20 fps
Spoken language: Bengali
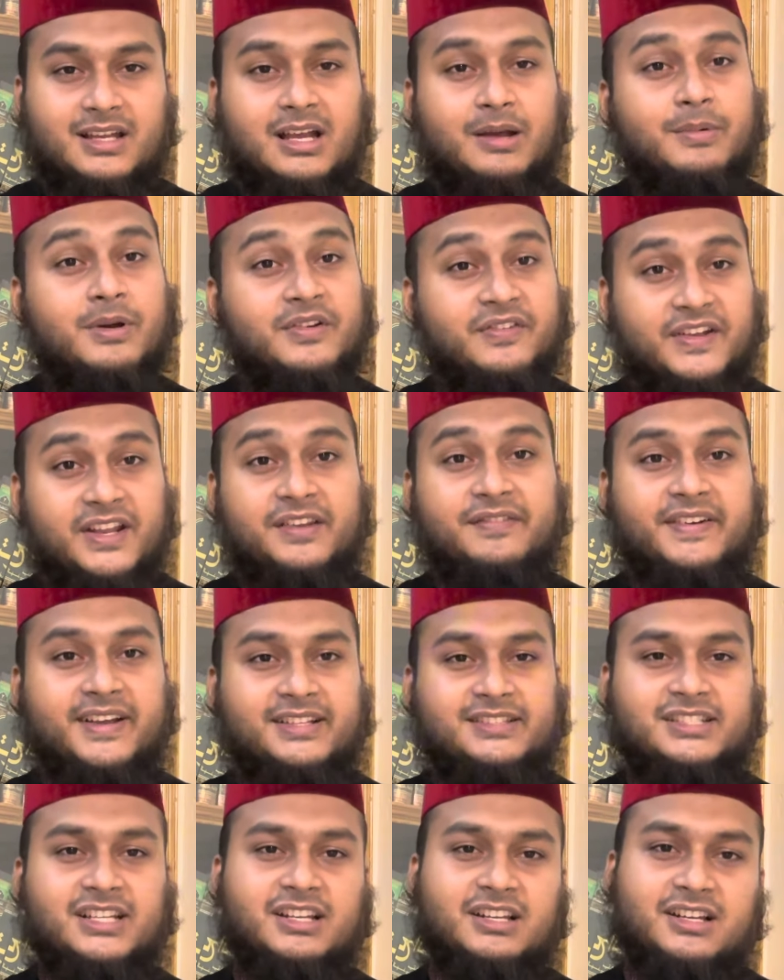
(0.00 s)
আমার ভেরিফাই
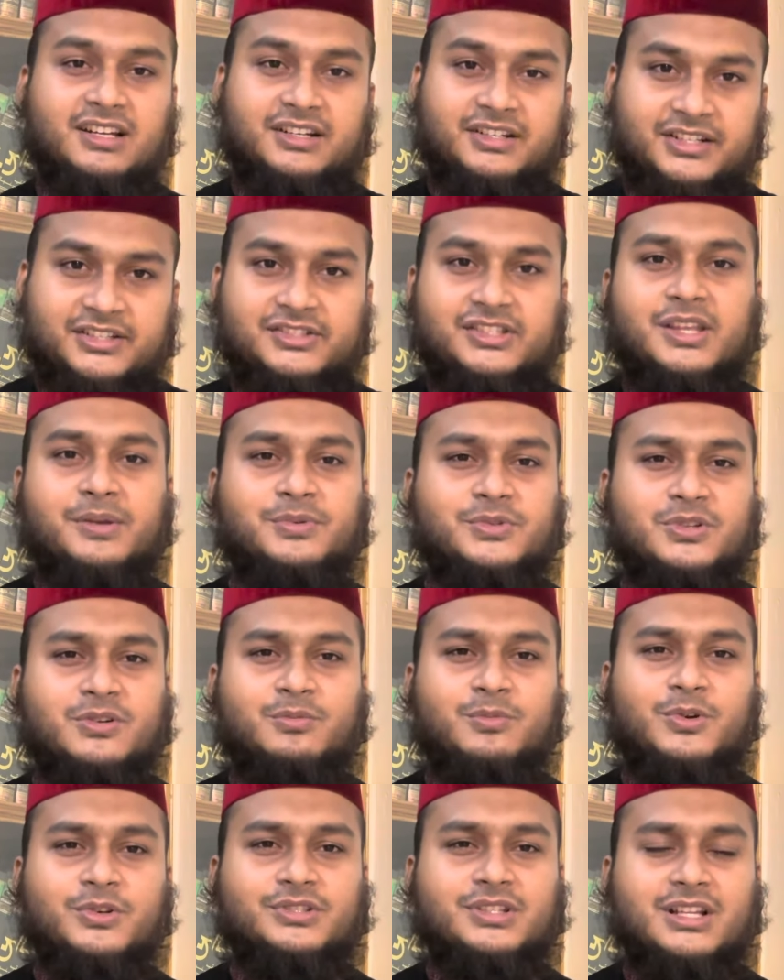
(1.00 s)
চ্যানেলের ডিসক্রিপশন
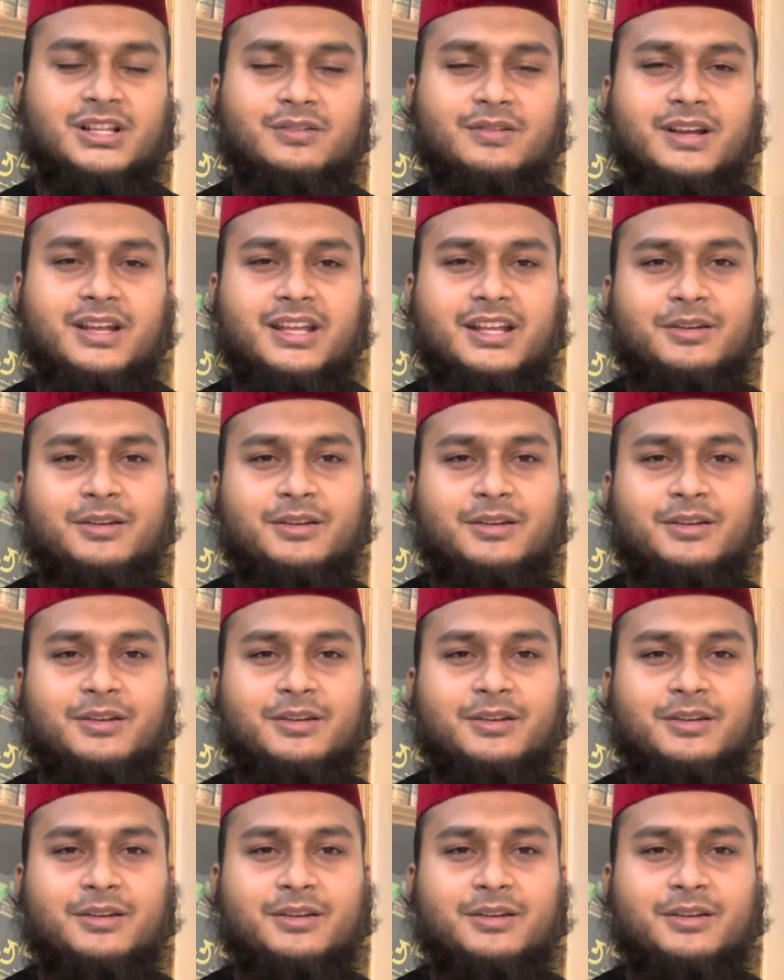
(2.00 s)
বক্সে দেওয়া